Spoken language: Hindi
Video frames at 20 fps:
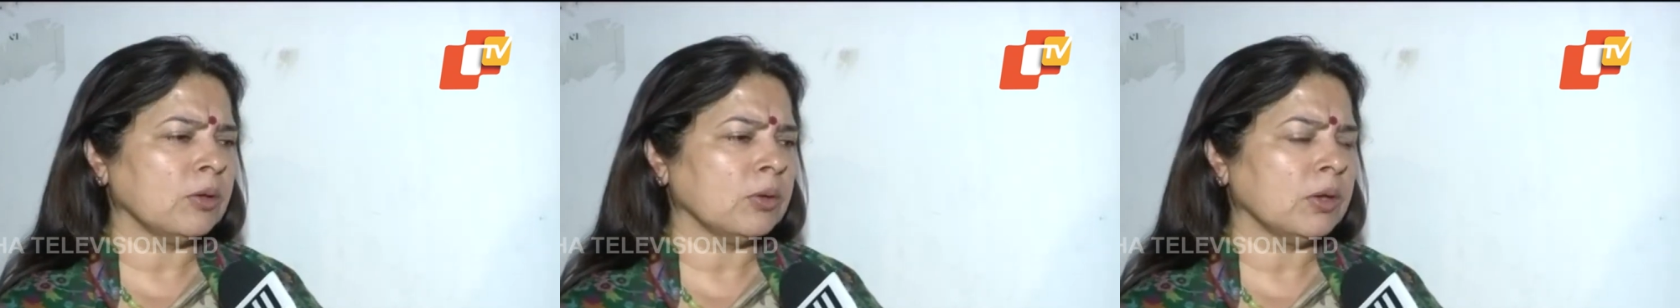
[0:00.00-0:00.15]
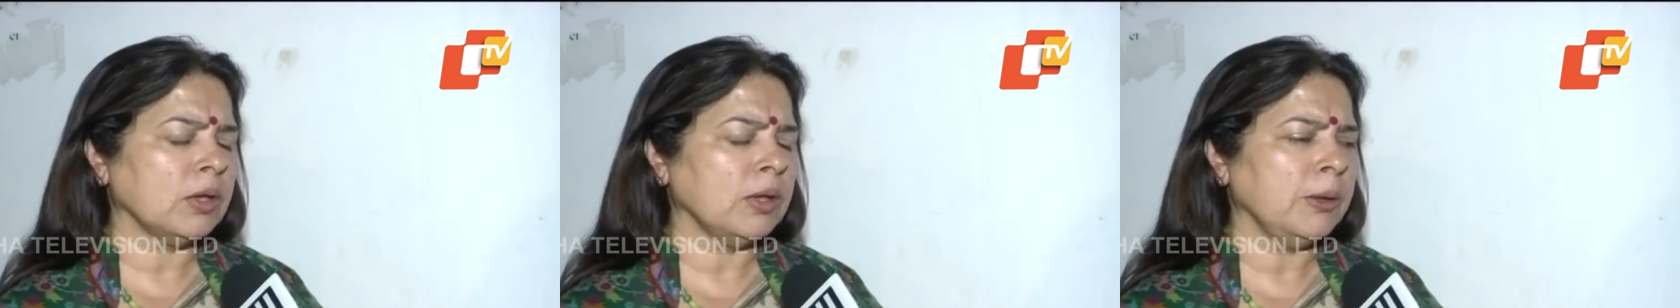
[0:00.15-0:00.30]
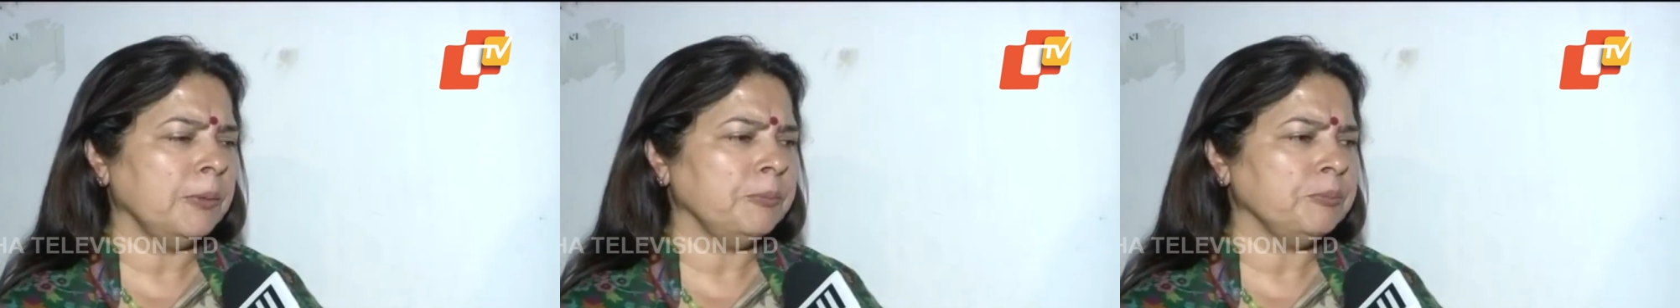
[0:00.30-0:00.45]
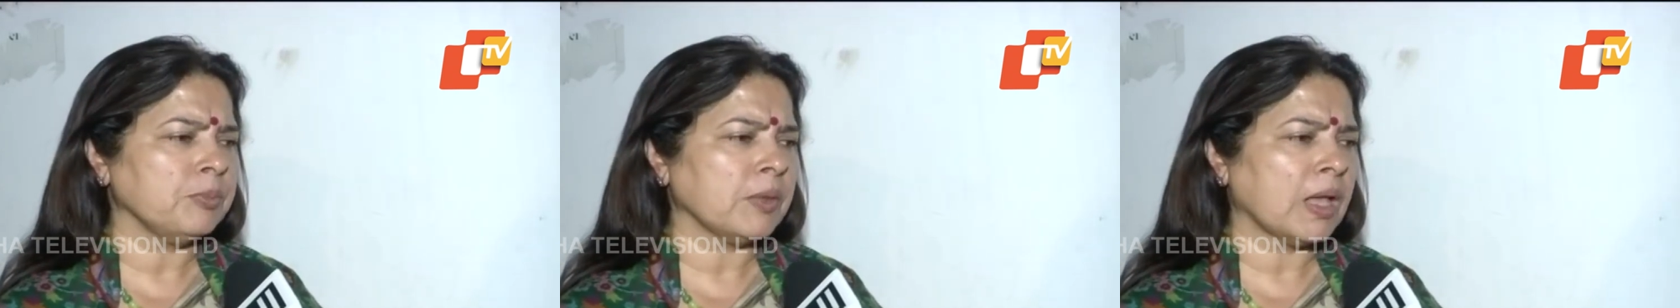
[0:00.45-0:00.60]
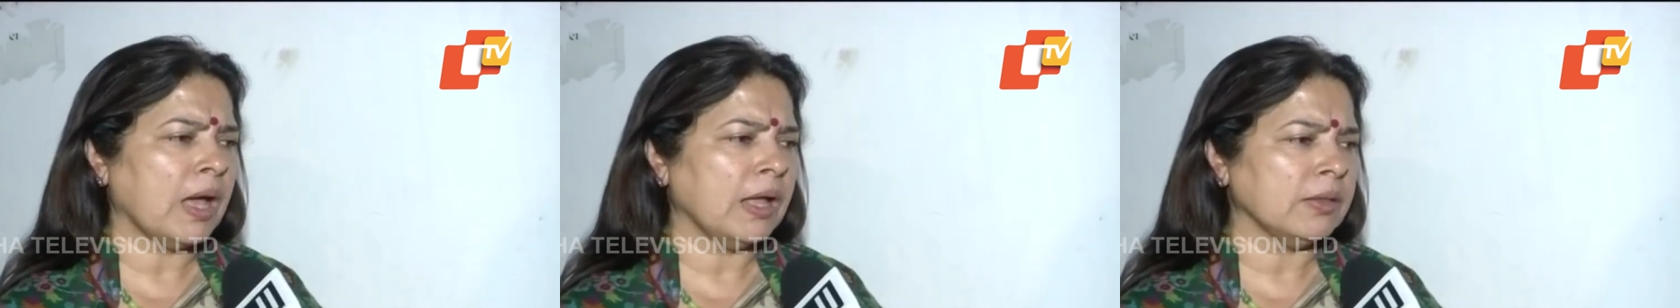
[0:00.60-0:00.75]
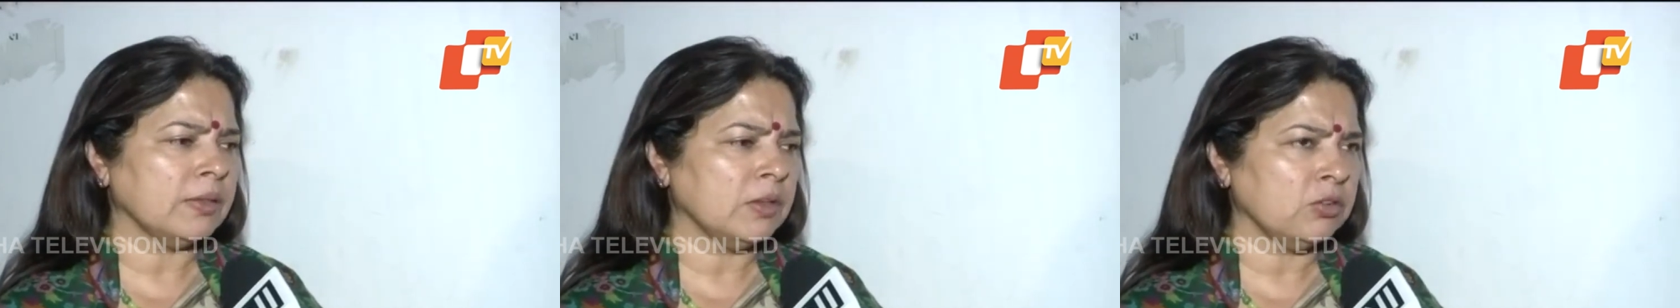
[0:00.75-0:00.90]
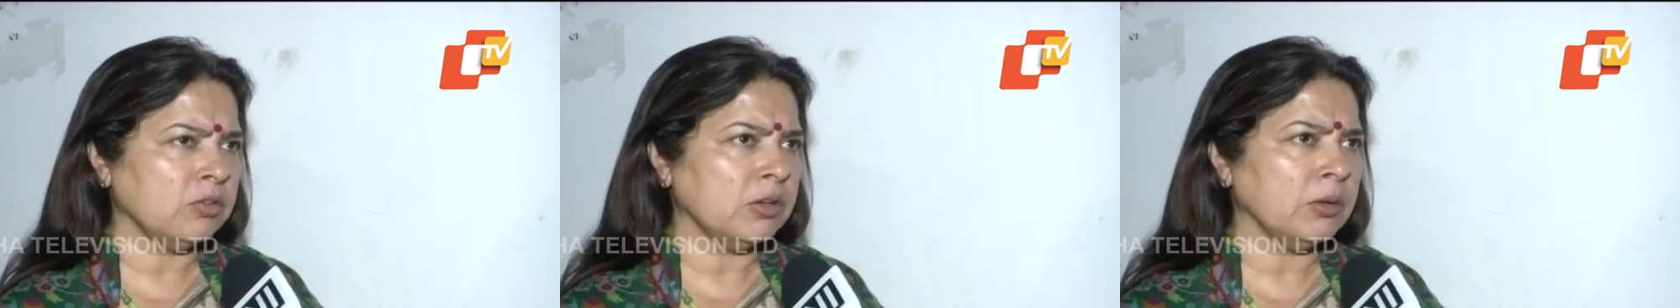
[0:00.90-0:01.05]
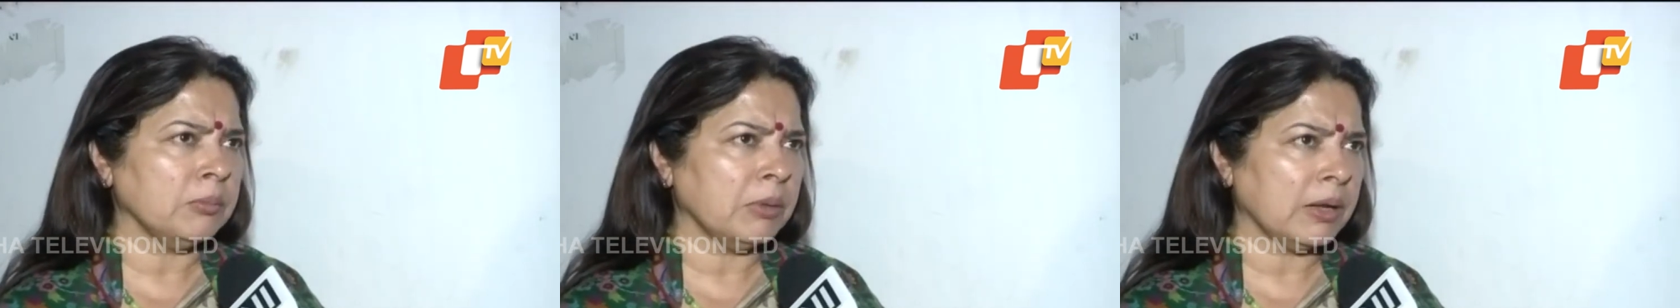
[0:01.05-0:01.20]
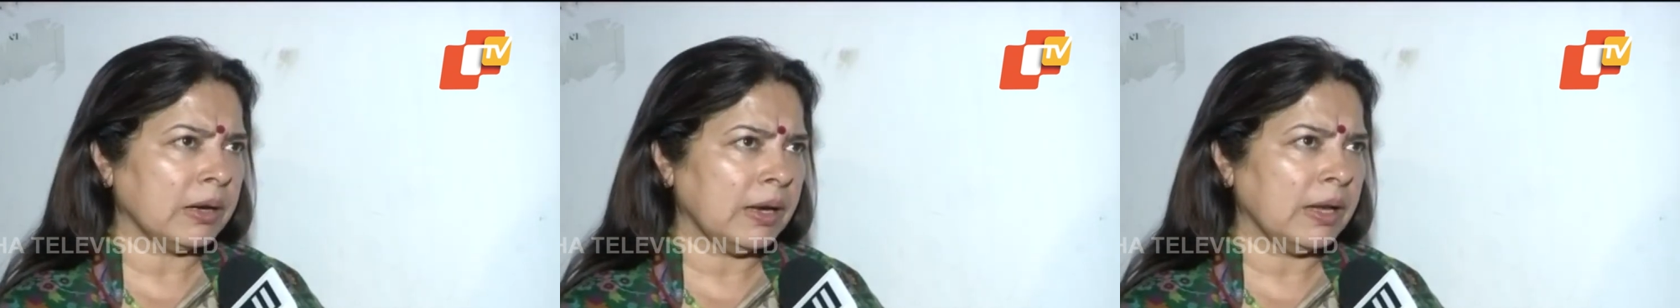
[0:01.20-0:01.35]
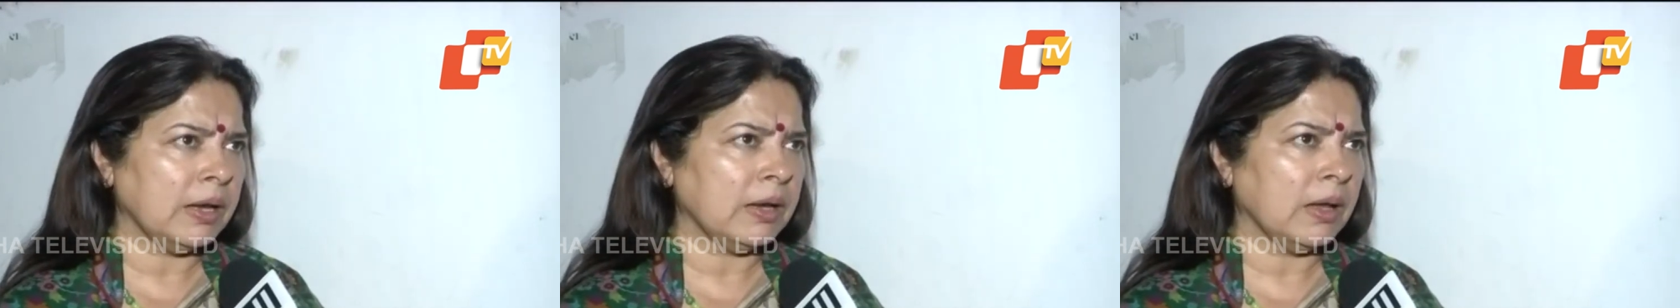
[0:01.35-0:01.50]
क्योंकि आतिशी
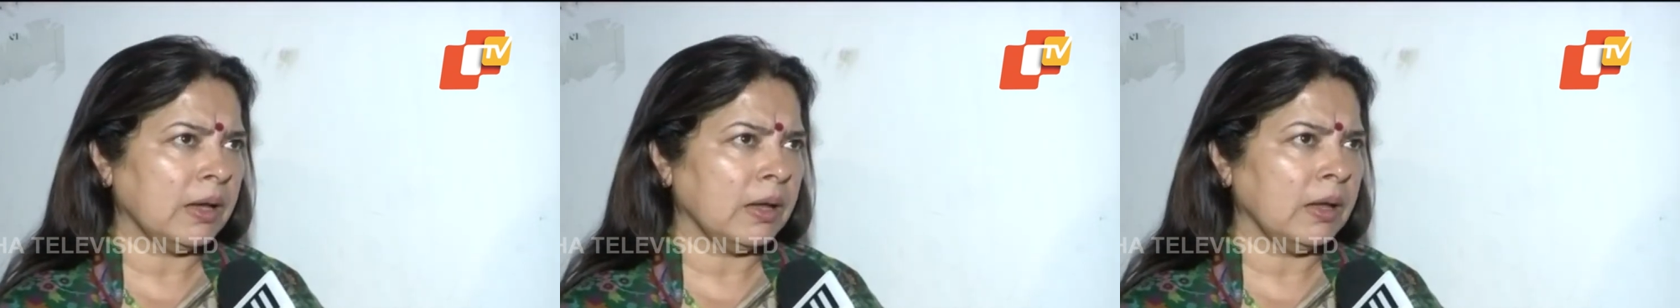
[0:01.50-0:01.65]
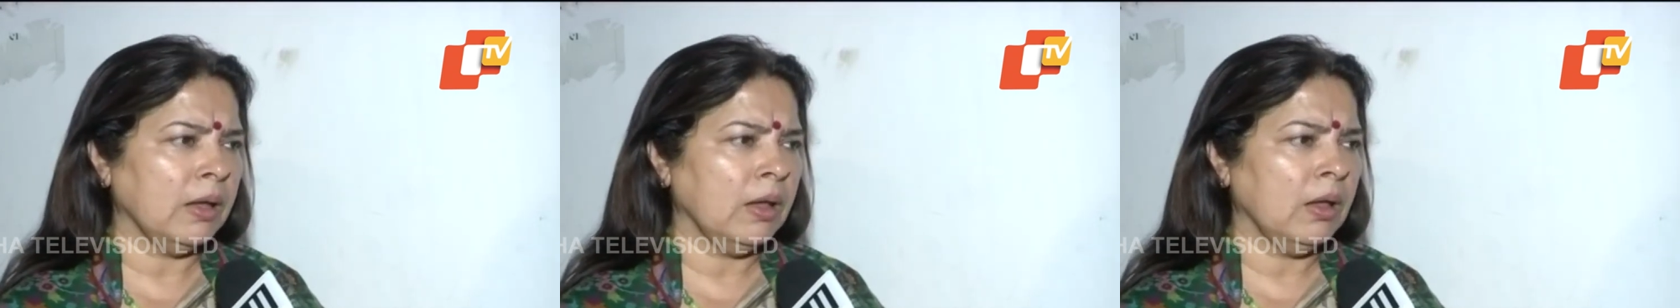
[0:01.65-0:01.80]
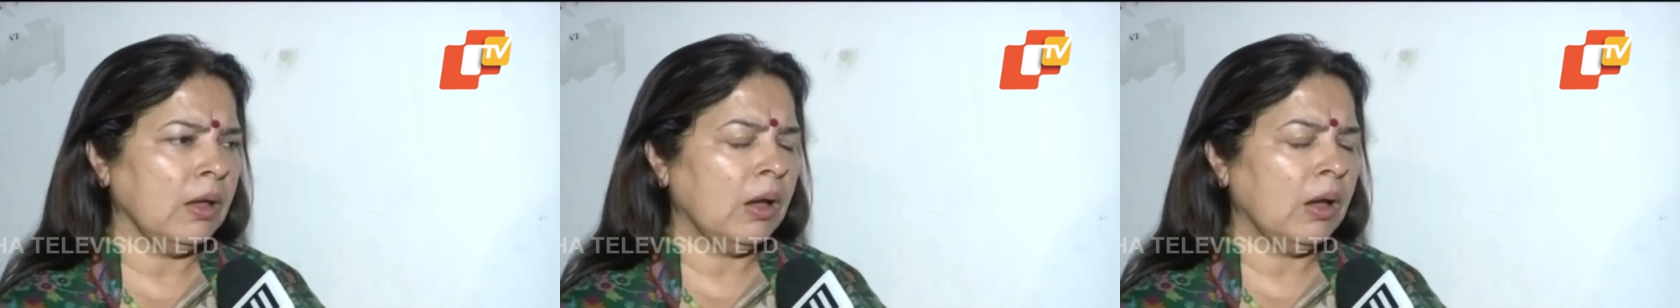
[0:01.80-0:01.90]
मरलेना